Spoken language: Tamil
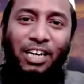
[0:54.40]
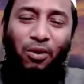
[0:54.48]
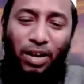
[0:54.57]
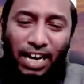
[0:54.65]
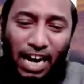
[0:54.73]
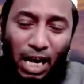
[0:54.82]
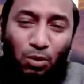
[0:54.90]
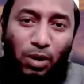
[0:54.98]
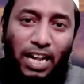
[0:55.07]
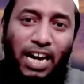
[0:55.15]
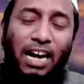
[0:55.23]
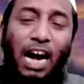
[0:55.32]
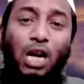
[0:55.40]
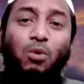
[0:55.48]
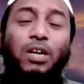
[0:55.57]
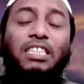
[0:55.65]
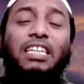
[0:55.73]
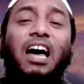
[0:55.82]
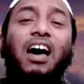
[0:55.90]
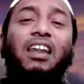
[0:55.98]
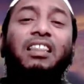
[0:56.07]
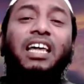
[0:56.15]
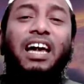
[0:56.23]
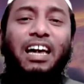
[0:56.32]
என்னுடைய அலுவலக அலுவல்
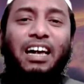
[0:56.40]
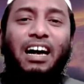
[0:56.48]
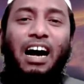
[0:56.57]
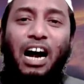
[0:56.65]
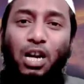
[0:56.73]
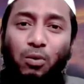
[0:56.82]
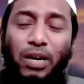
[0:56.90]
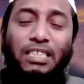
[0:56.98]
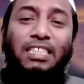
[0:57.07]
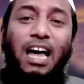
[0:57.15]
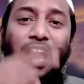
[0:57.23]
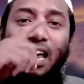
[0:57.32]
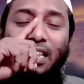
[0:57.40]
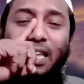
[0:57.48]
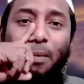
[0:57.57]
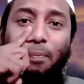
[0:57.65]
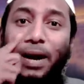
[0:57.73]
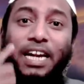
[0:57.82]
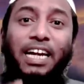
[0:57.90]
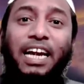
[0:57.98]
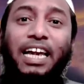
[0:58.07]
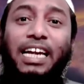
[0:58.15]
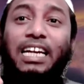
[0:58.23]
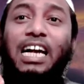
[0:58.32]
சார்ந்த அலுவல் சார்ந்த
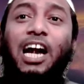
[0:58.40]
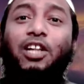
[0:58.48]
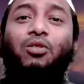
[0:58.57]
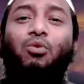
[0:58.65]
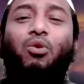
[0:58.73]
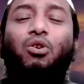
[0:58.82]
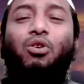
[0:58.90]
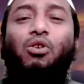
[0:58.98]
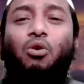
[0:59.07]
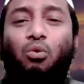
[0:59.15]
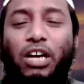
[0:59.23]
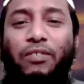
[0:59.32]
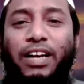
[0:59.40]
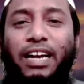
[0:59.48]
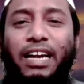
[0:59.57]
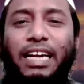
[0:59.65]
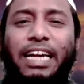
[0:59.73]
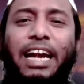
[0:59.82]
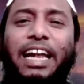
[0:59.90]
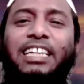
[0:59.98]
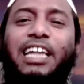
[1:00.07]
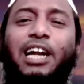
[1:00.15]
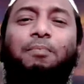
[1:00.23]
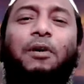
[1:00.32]
பணிகளை கண்காணித்துக் கொண்டிருக்கக்கூடியவர் என்னை
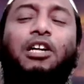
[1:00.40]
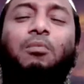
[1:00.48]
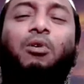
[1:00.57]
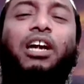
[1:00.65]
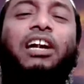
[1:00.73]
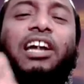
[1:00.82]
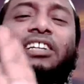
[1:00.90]
தனிப்பட்ட முறையில்